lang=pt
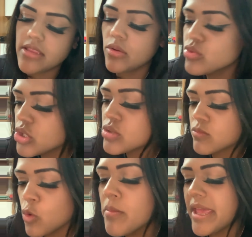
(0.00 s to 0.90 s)
Então tô
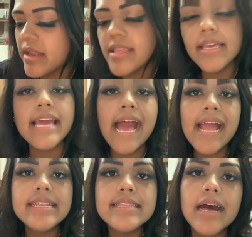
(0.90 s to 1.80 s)
comendo aqui
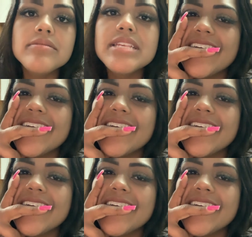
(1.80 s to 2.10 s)
carne e tal.